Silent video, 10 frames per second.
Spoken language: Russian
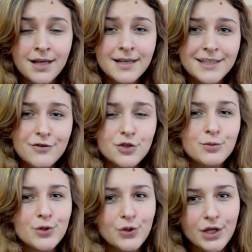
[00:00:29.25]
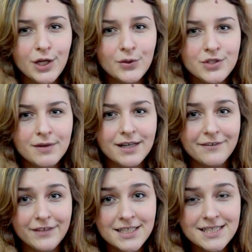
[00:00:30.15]
Для того, чтобы другие люди
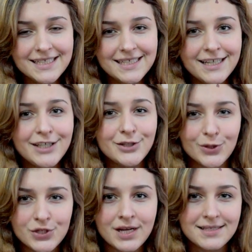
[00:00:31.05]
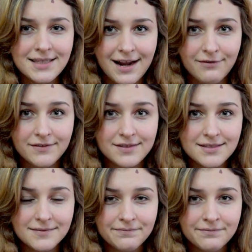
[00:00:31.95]
могли видеть их и тоже оздоравливаться.